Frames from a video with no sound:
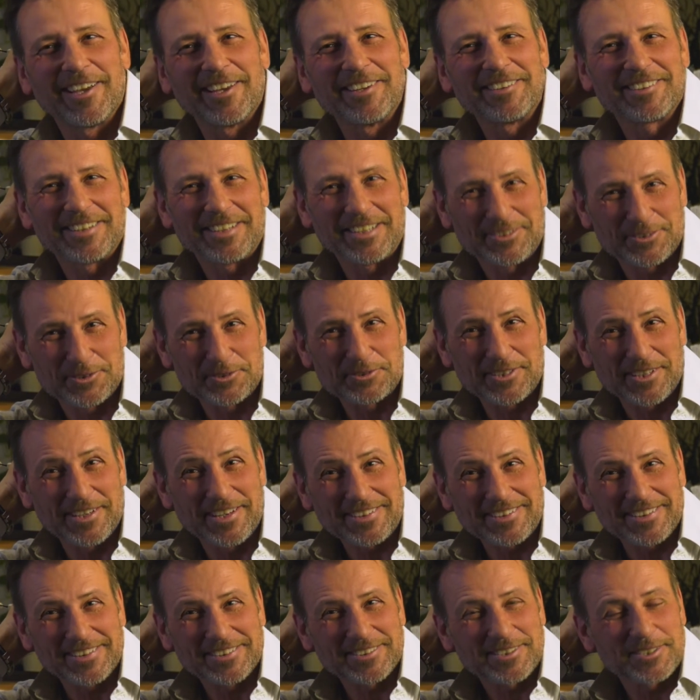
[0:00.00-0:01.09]
der ist ja nicht so
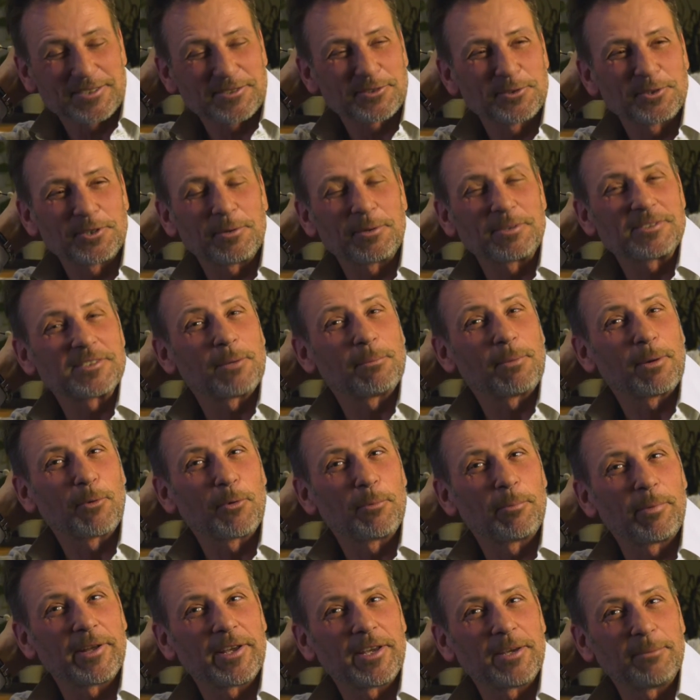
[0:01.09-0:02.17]
schlecht, der ist ganz gut, aber jetzt haben wir ein
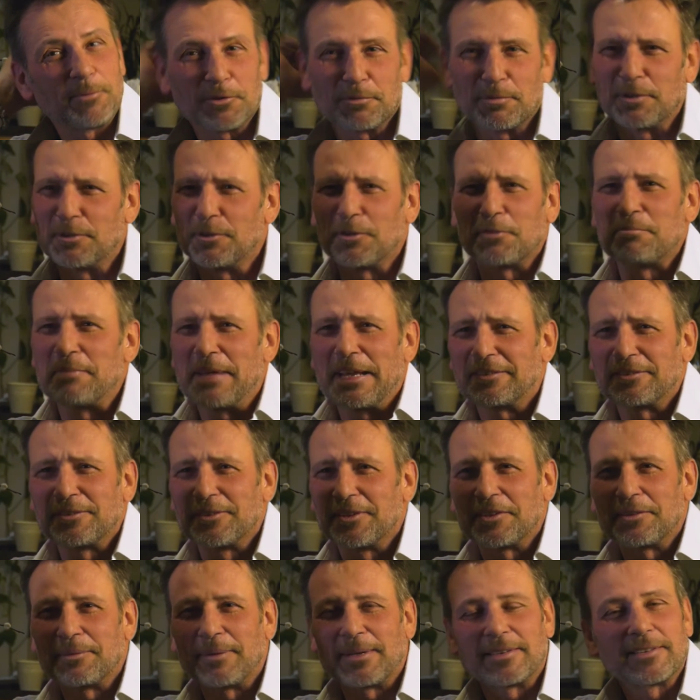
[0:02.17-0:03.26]
Problem. Das war nach dem ersten
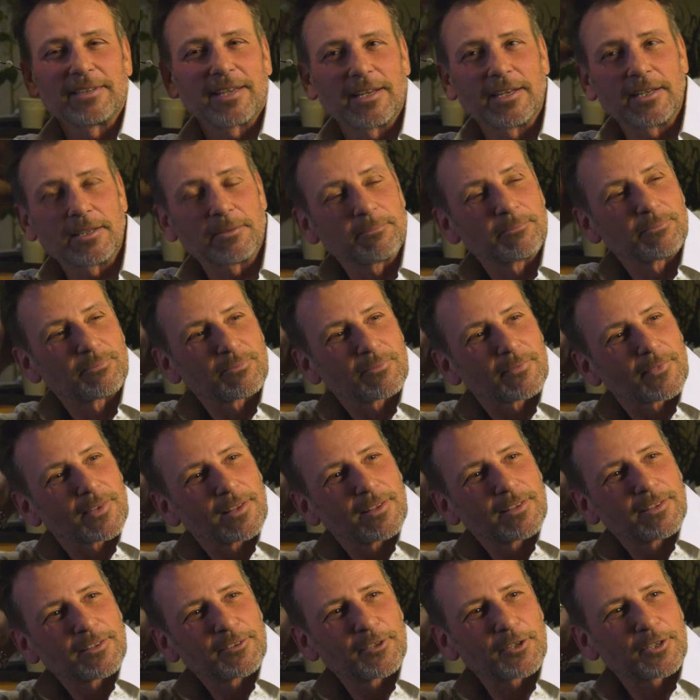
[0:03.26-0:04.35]
oder zweiten Training.
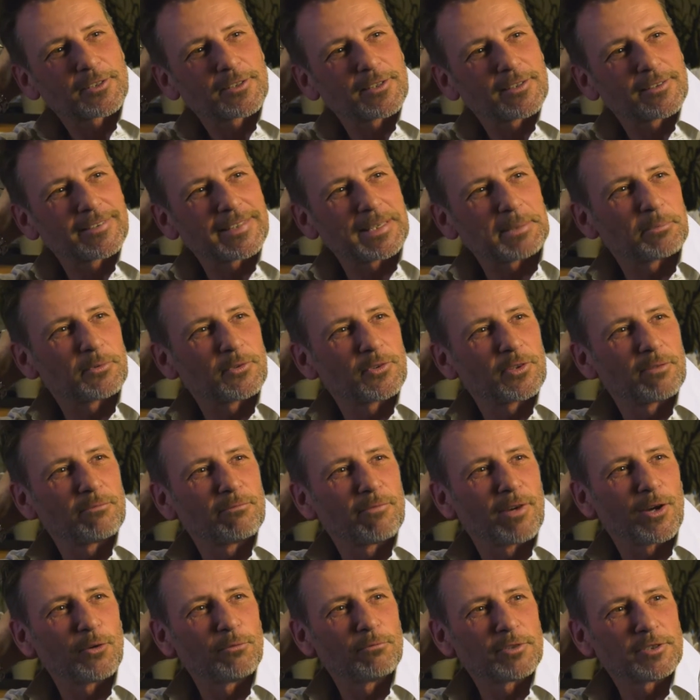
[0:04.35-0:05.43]
Sagt der Sepp zu ihm,
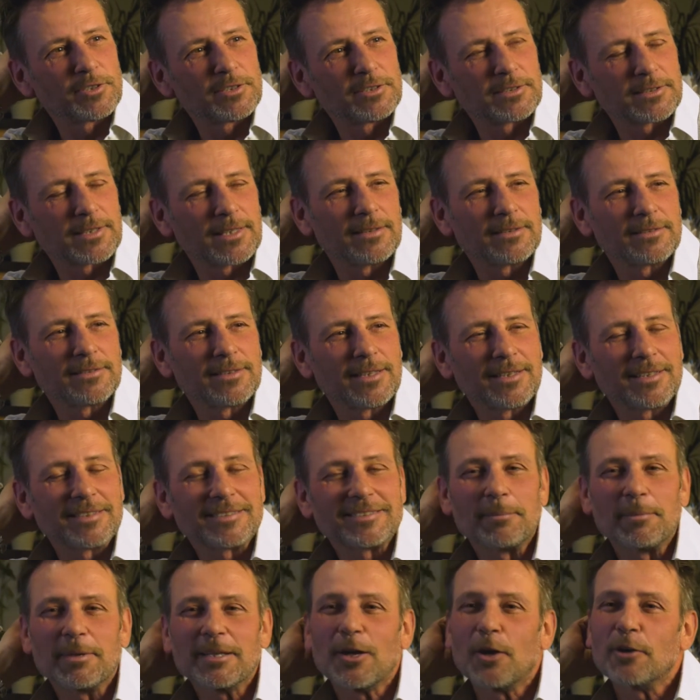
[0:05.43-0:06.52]
warum, was ist Trainer? Na,
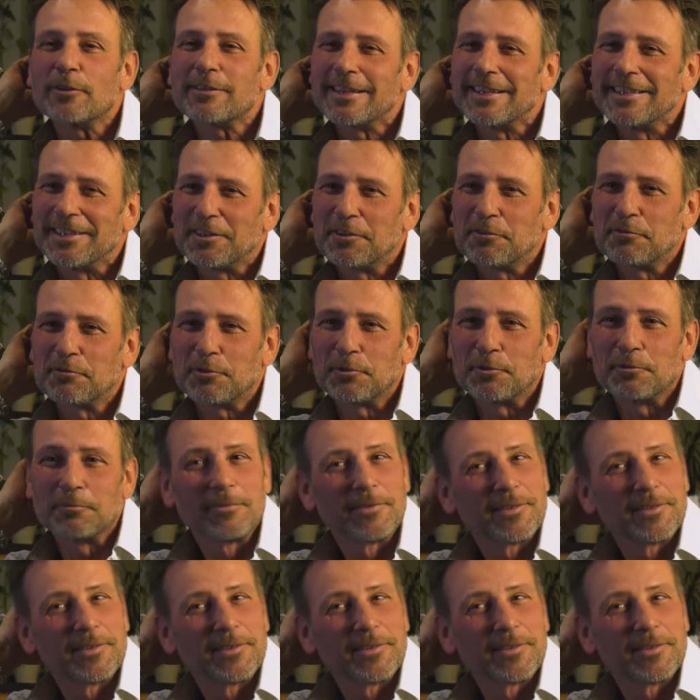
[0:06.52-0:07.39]
jetzt haben wir einen Ausländer zu viel.